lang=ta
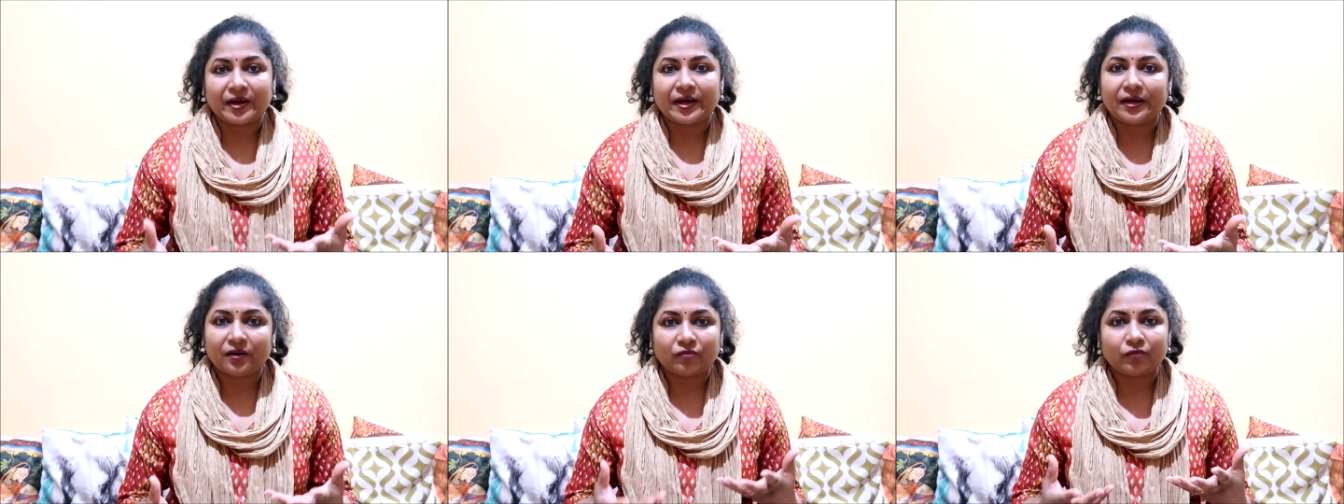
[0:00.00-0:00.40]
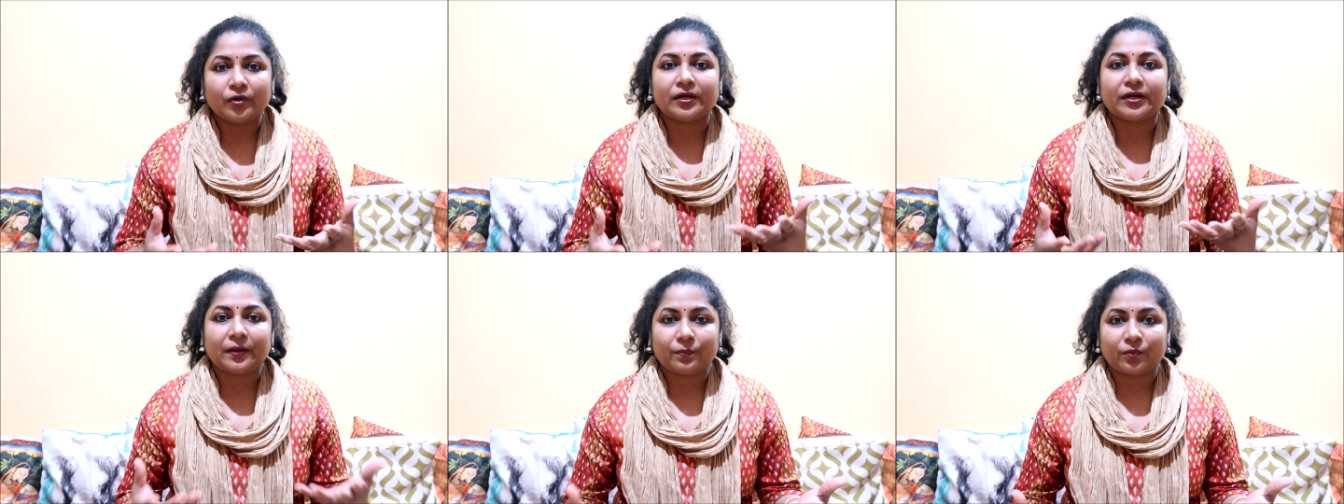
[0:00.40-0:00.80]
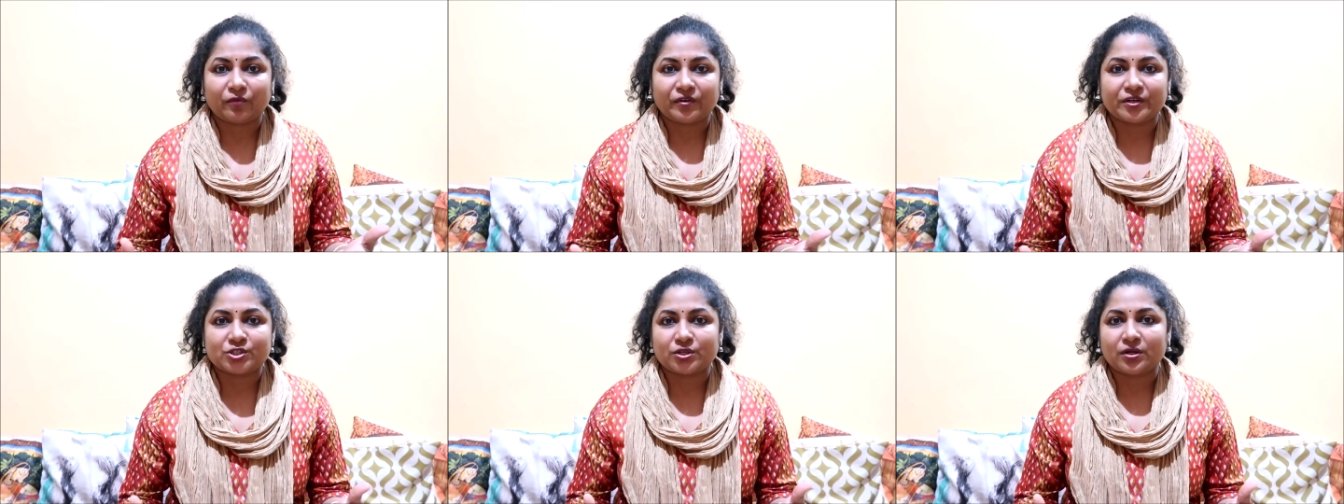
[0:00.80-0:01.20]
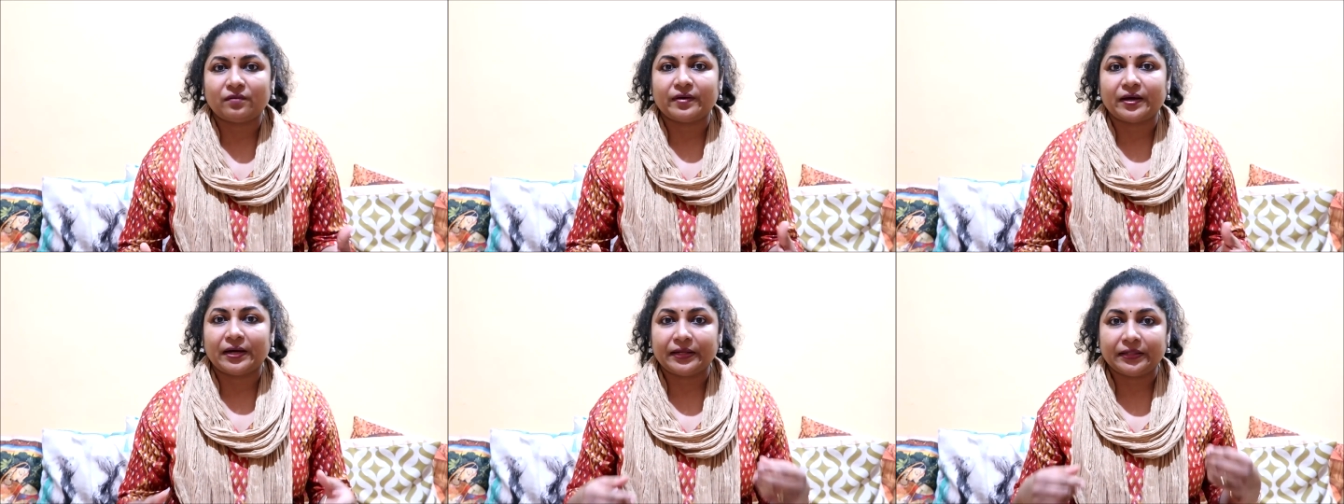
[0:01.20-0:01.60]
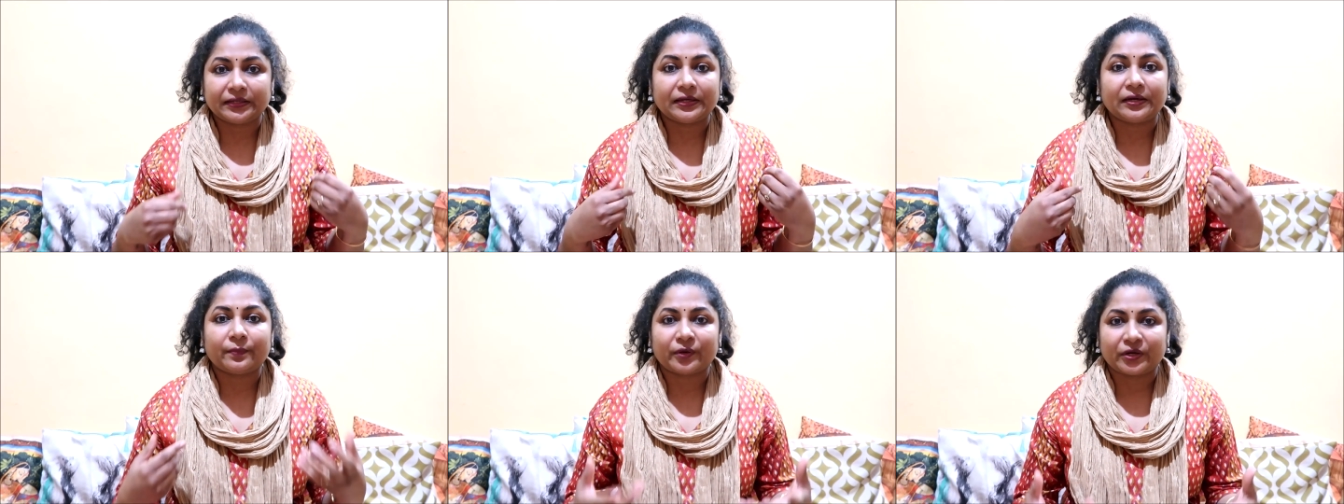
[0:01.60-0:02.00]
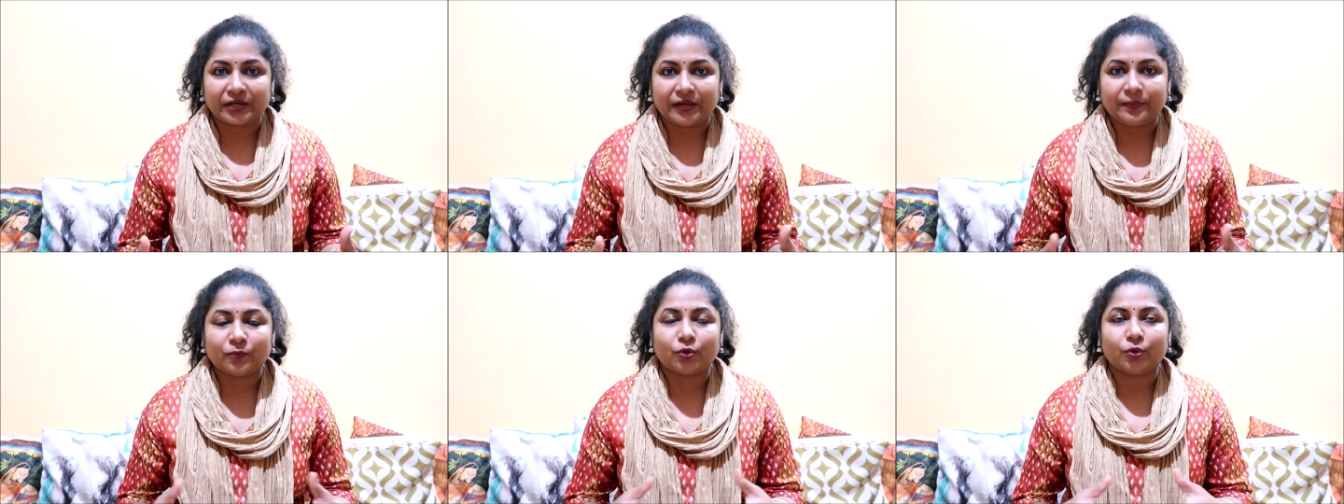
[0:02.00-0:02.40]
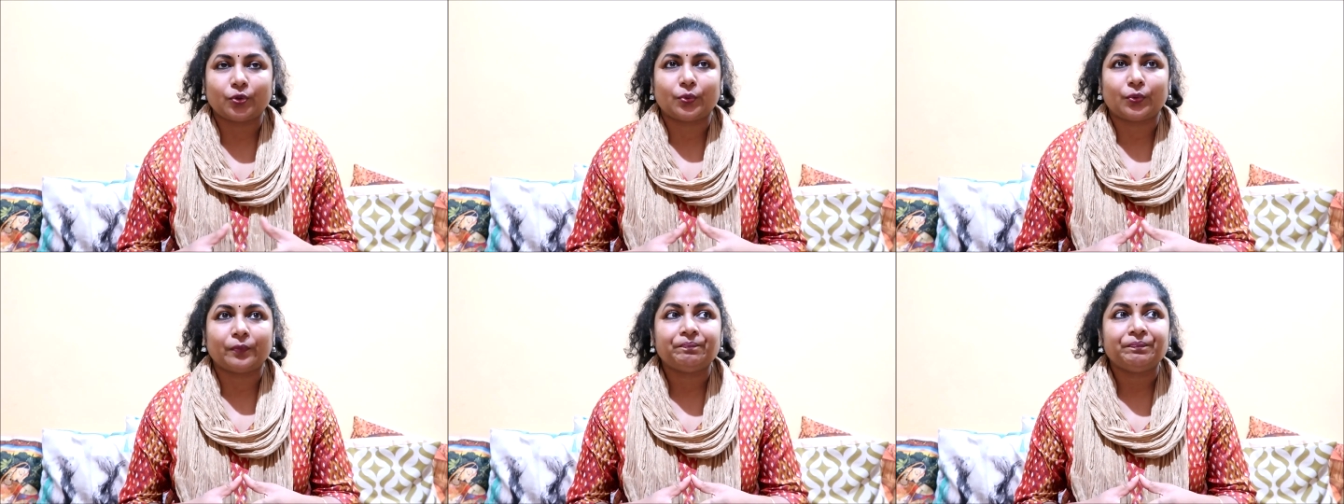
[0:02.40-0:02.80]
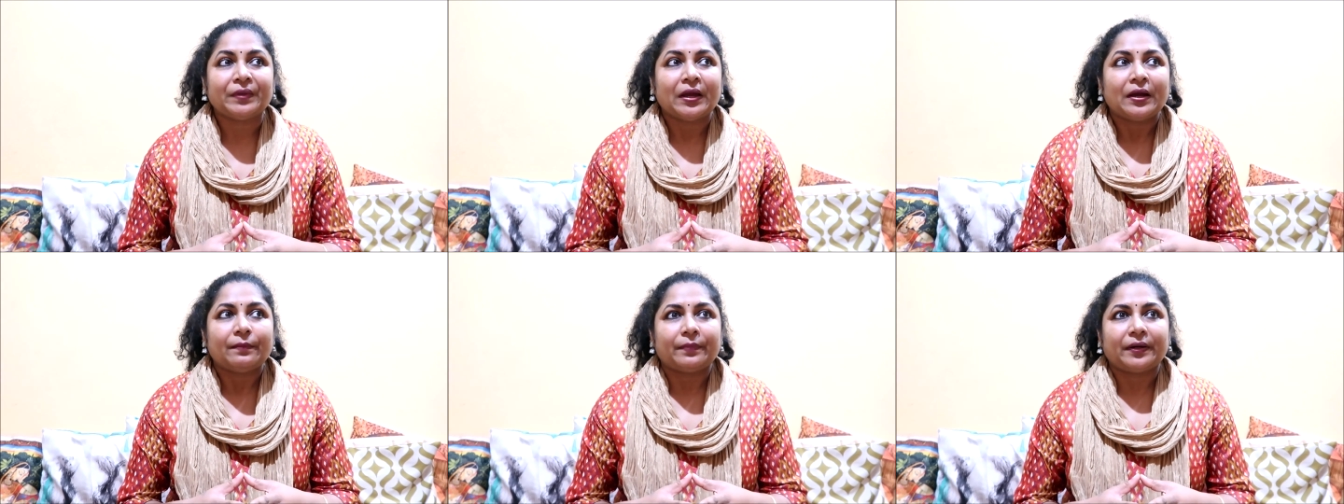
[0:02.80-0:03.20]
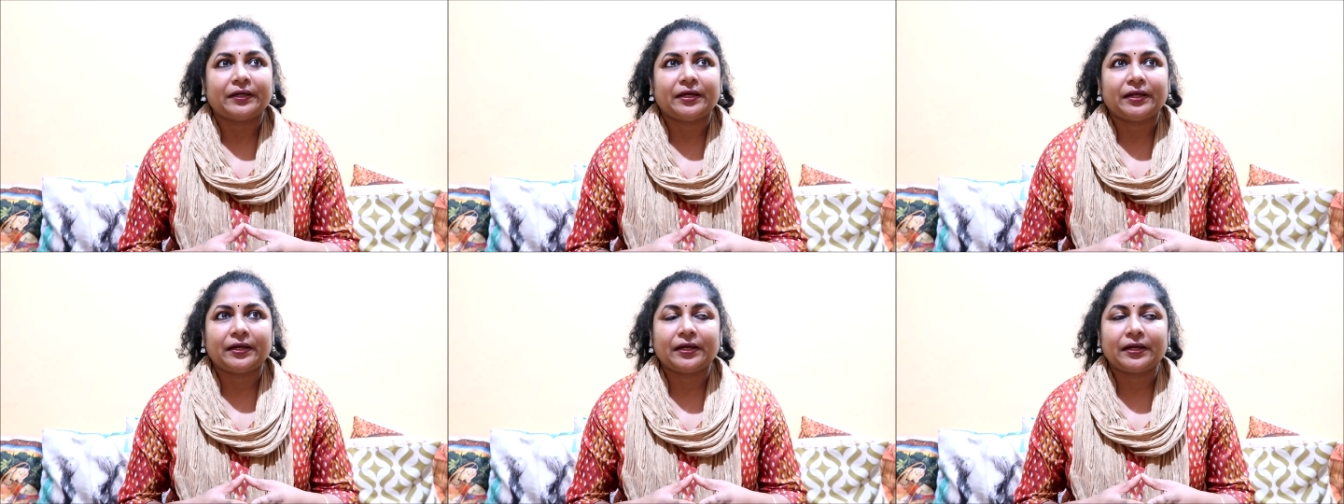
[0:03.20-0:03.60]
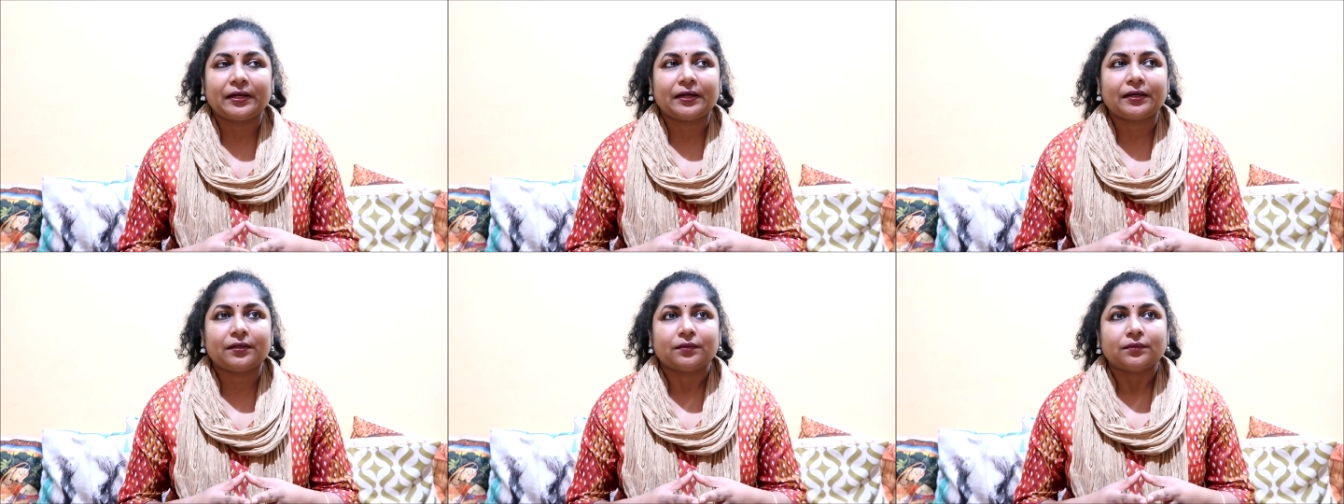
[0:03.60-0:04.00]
வேலை ஃபுல் டைம் ப்ரொஃபஷனல் வேலை இதுக்கு நம்ம டைம் கொடுக்குறோம் பட் என்னன்னா